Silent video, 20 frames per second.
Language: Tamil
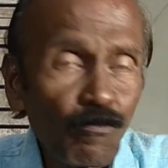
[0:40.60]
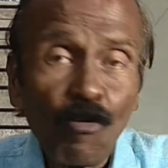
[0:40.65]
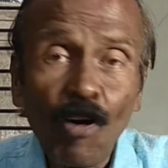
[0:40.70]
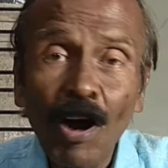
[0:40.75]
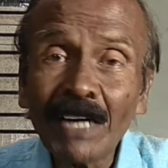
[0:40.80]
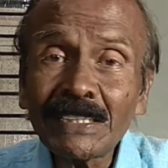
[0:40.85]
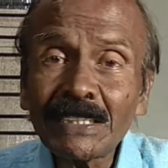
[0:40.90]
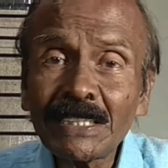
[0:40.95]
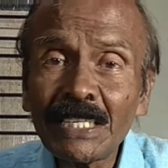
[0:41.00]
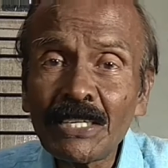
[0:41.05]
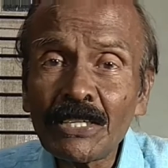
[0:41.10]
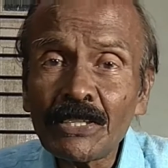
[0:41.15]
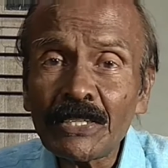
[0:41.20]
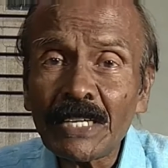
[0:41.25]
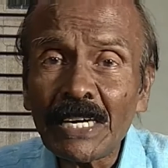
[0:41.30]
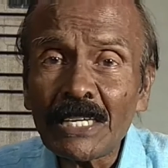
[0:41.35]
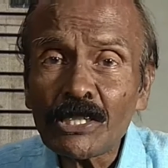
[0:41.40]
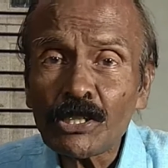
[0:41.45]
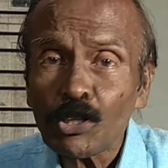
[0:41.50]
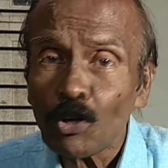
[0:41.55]

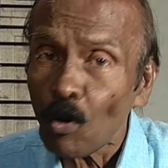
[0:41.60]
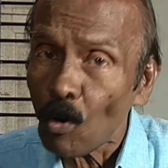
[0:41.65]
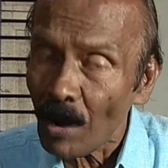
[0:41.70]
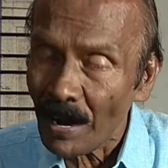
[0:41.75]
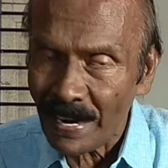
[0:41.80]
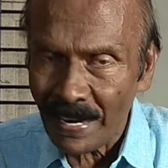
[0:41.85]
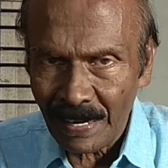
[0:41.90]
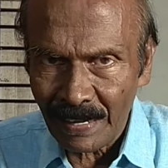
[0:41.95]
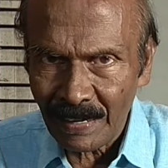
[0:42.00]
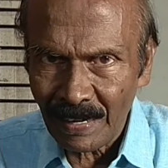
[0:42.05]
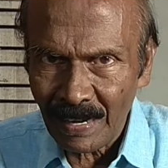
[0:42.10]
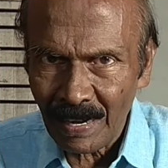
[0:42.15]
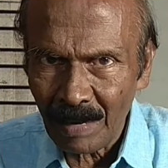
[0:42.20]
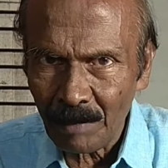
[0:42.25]
வாஷிங்டன் ஸ்கொயர்